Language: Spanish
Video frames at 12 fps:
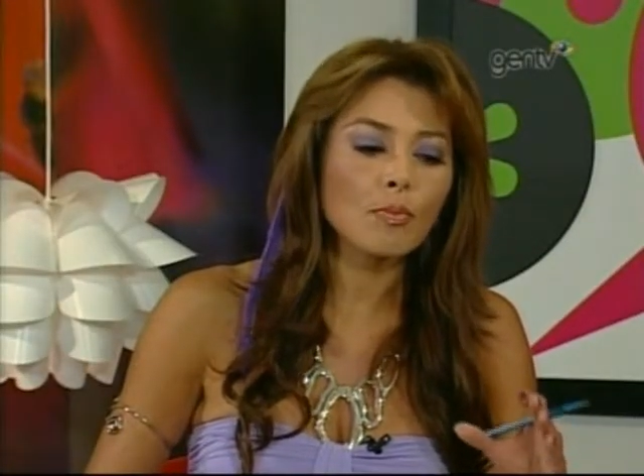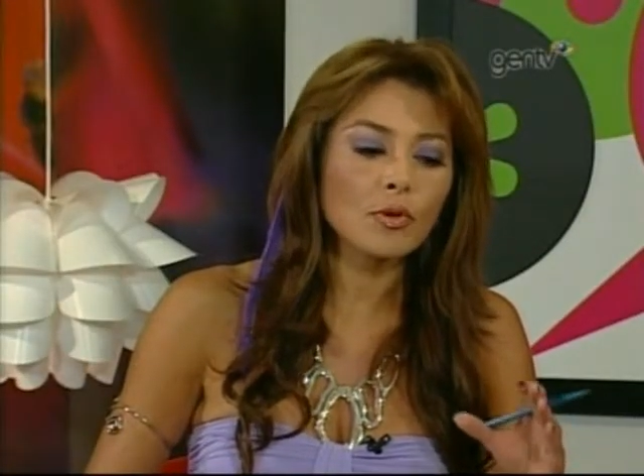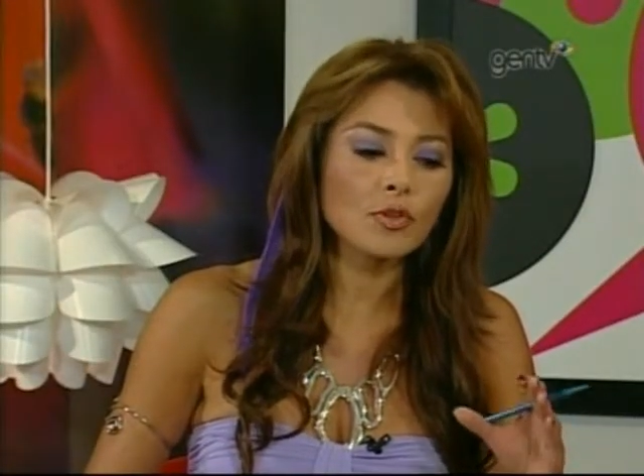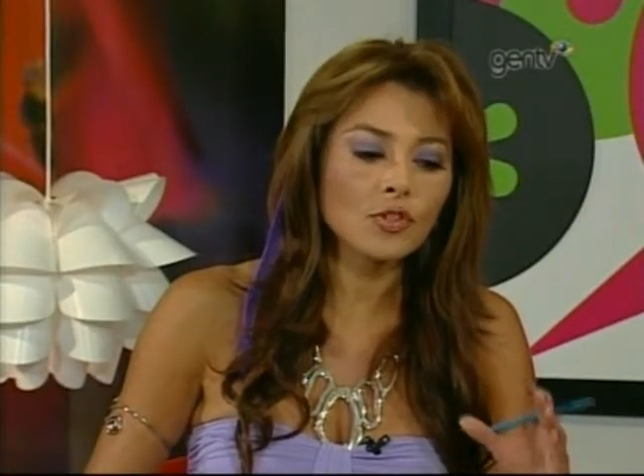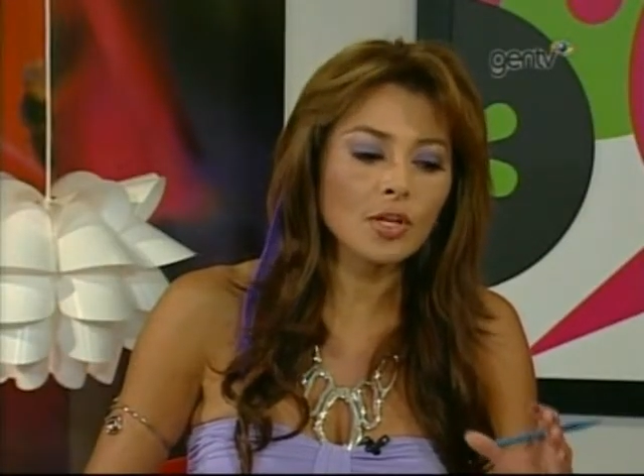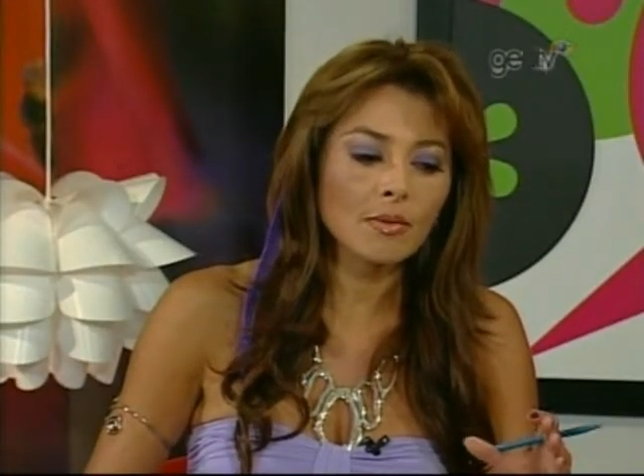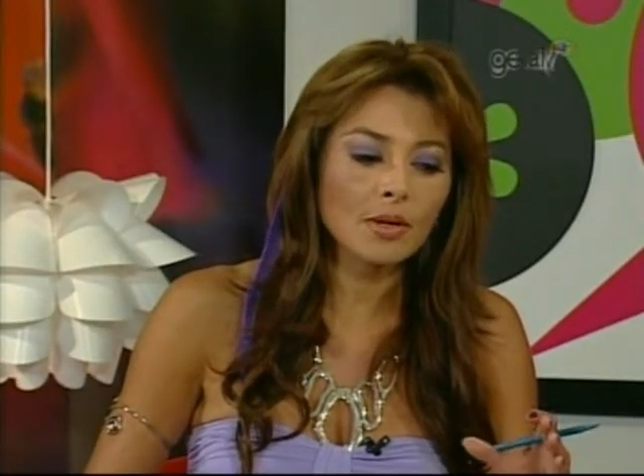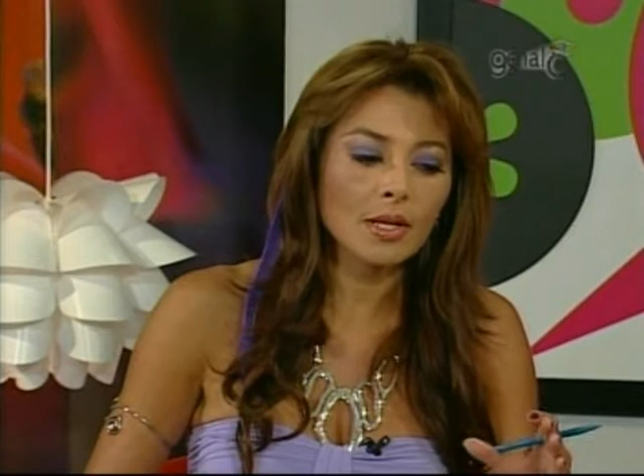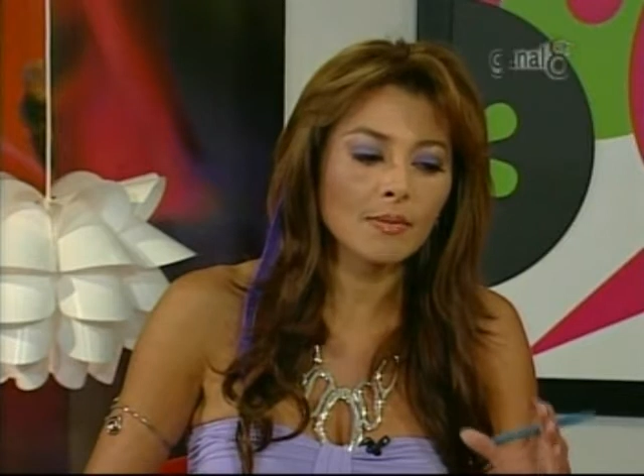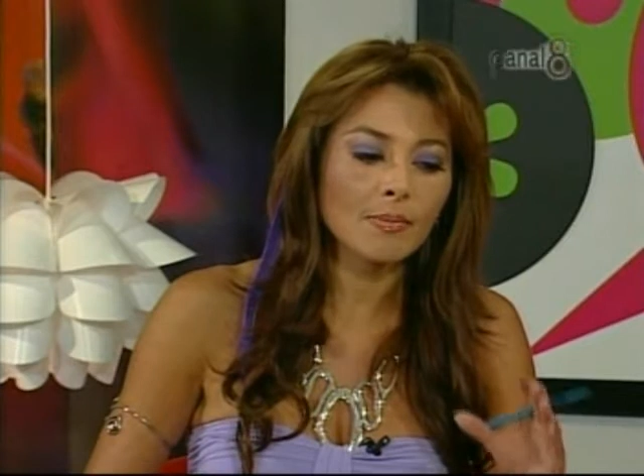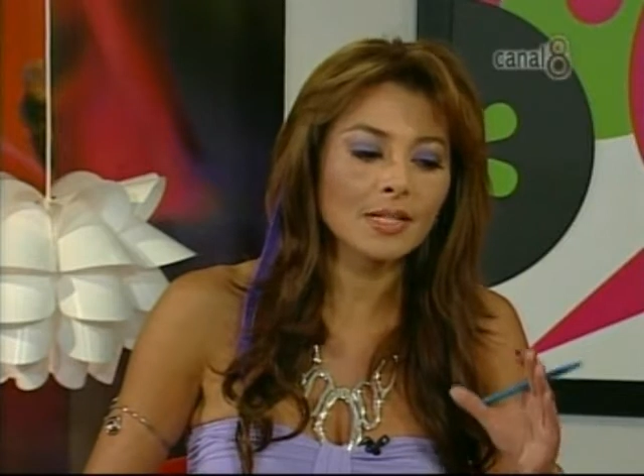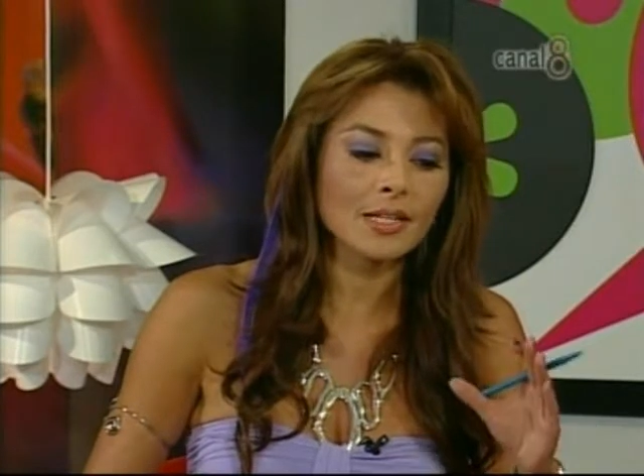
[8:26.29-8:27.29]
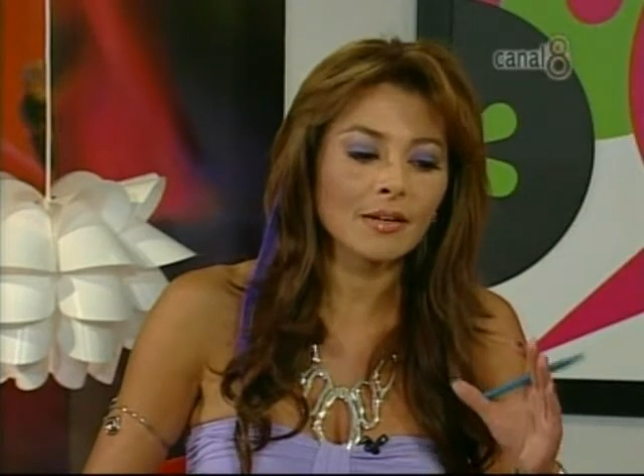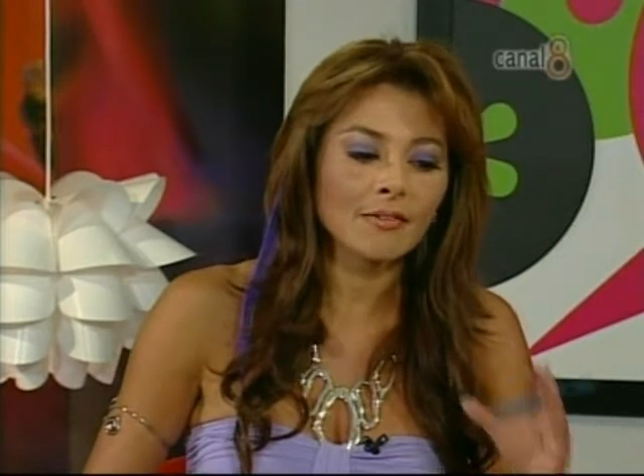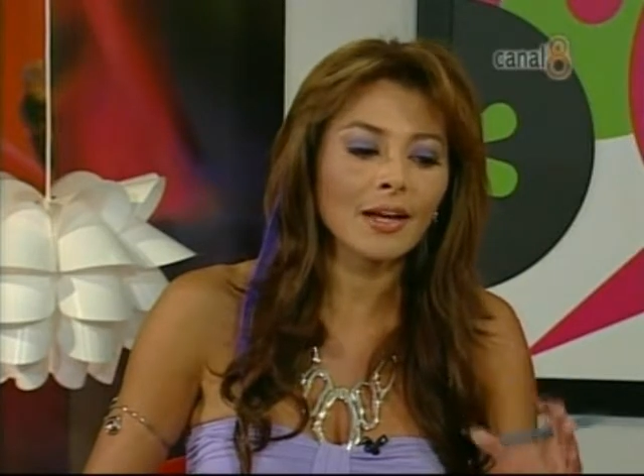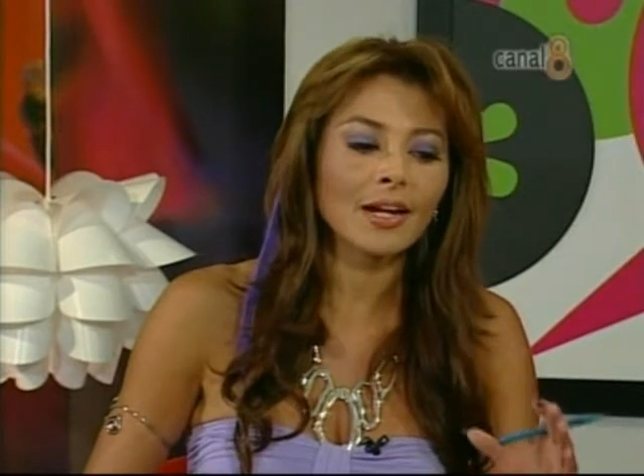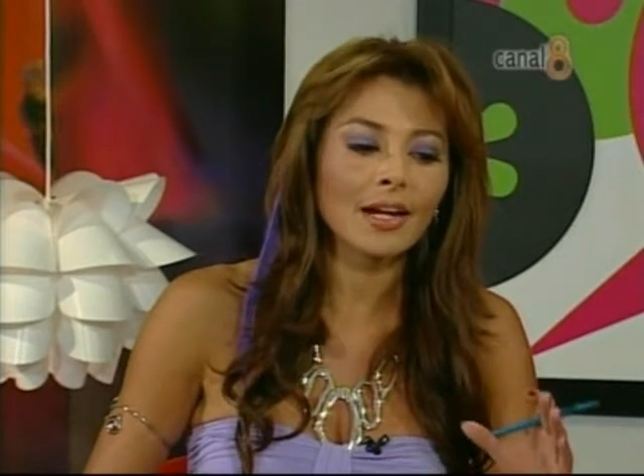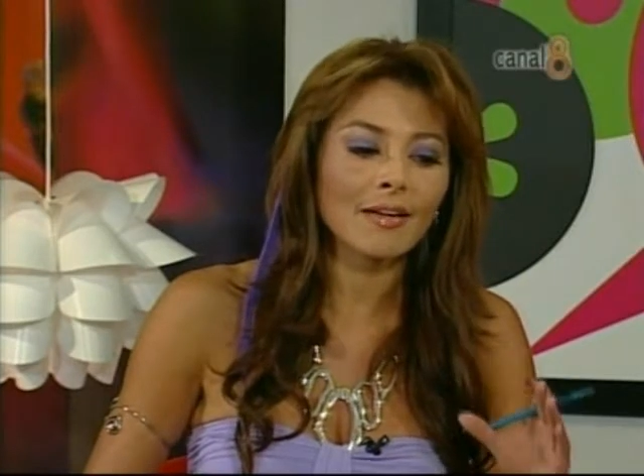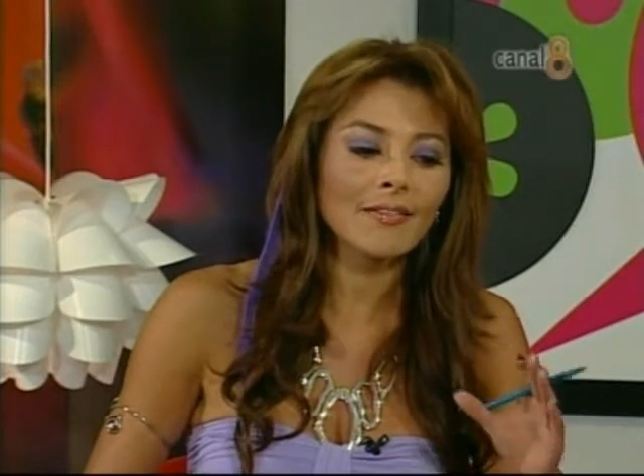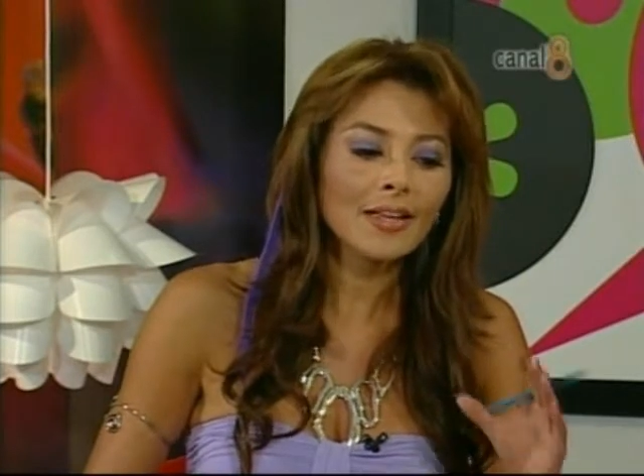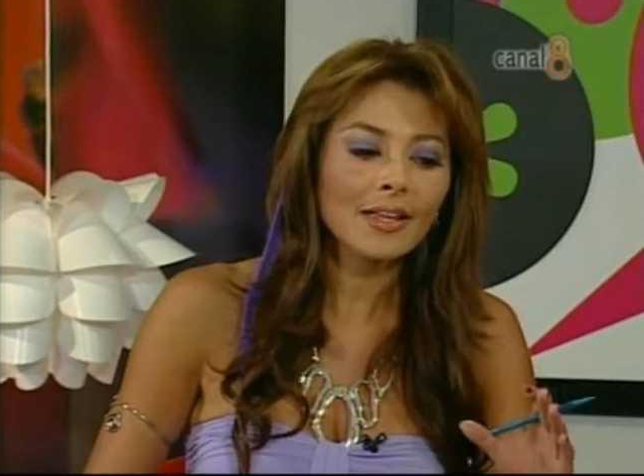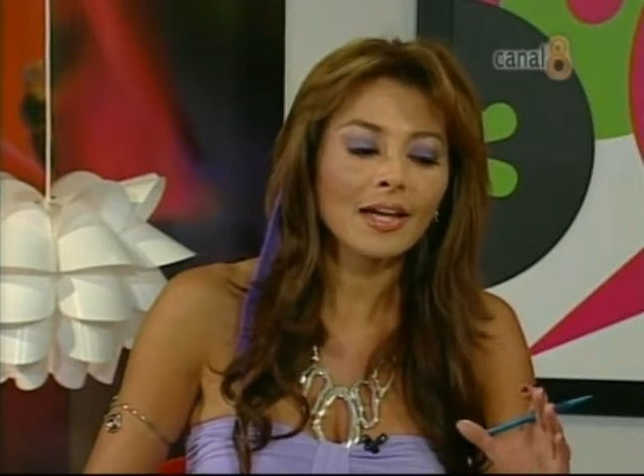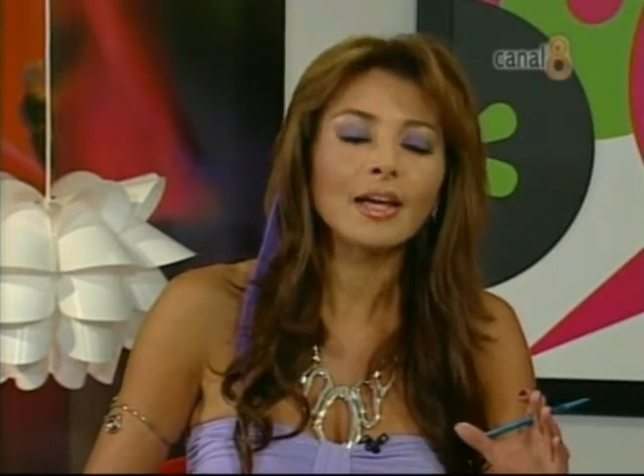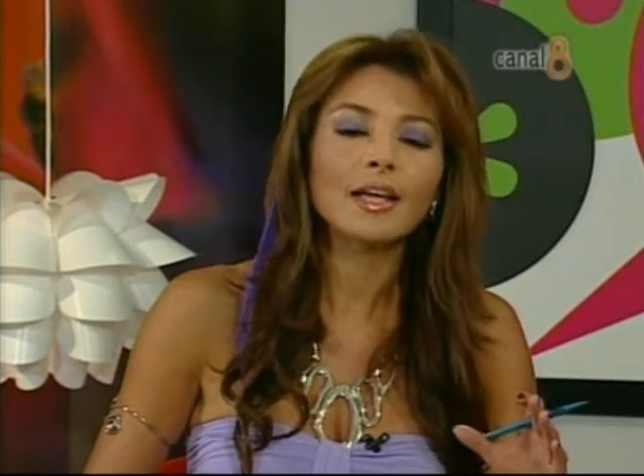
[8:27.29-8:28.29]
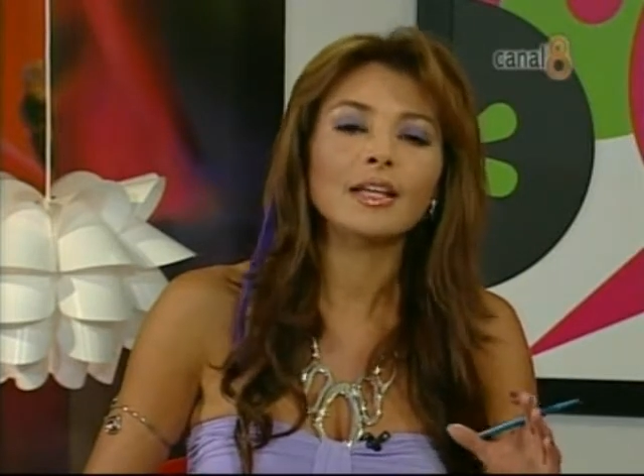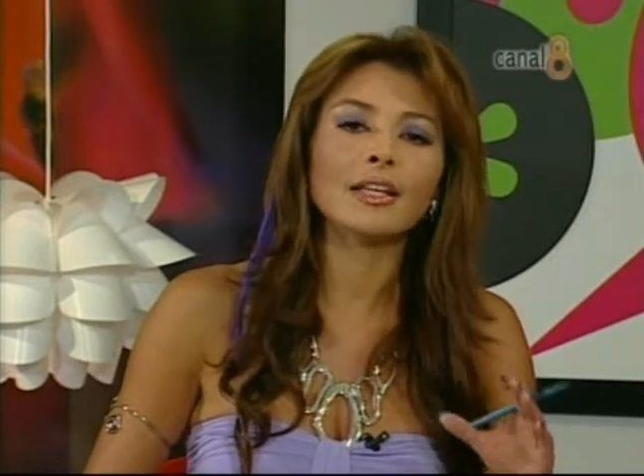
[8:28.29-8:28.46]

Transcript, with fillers: posible y preservar la vida